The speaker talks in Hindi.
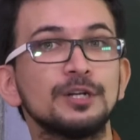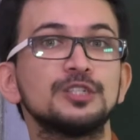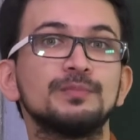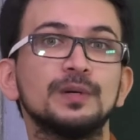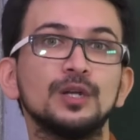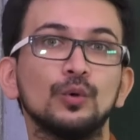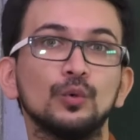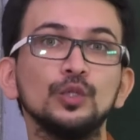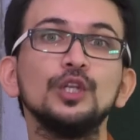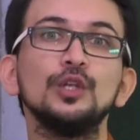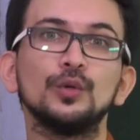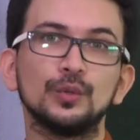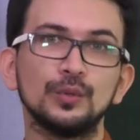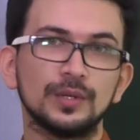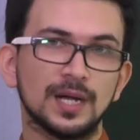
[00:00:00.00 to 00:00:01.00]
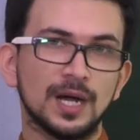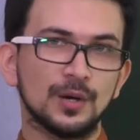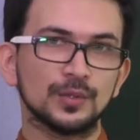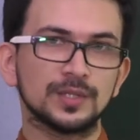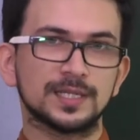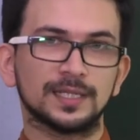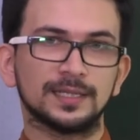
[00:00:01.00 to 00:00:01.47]
बचपन उन लोगों का
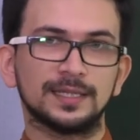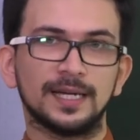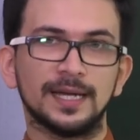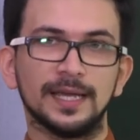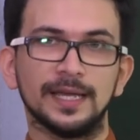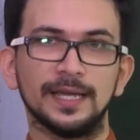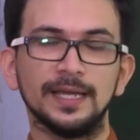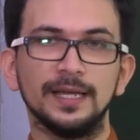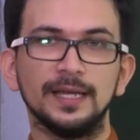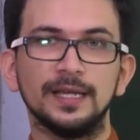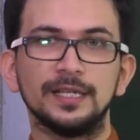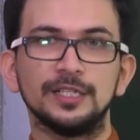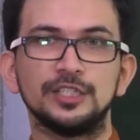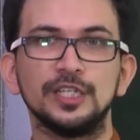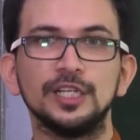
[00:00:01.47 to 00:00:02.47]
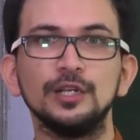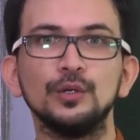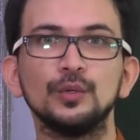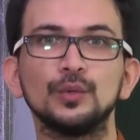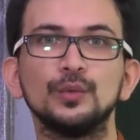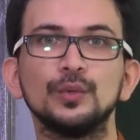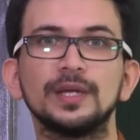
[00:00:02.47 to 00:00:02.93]
हो सकता है जिन
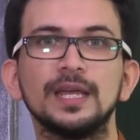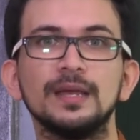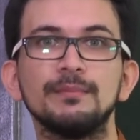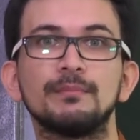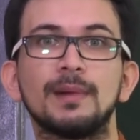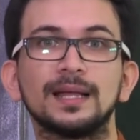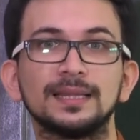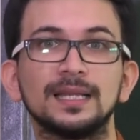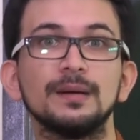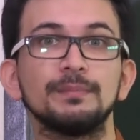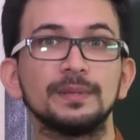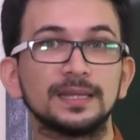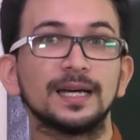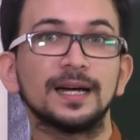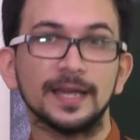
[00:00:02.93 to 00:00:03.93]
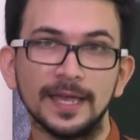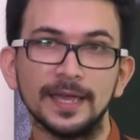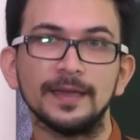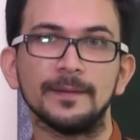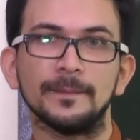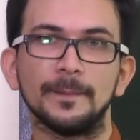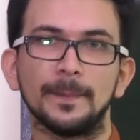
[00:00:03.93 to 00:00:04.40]
लोगों के माता पिता है
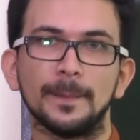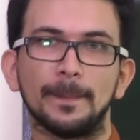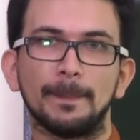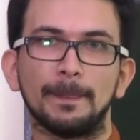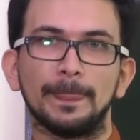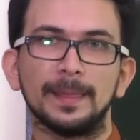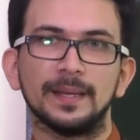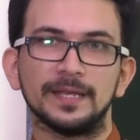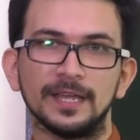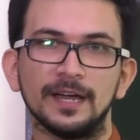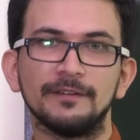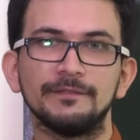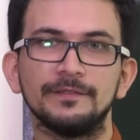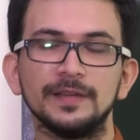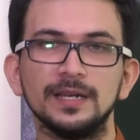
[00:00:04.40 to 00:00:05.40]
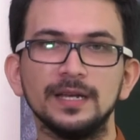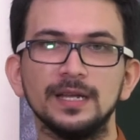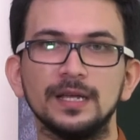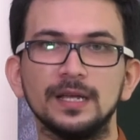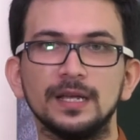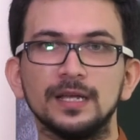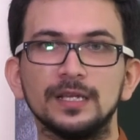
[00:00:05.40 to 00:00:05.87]
या फिर
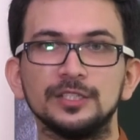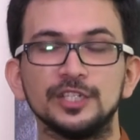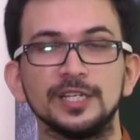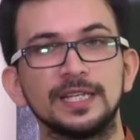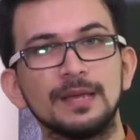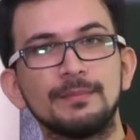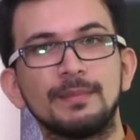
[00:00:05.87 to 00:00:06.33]
जिनके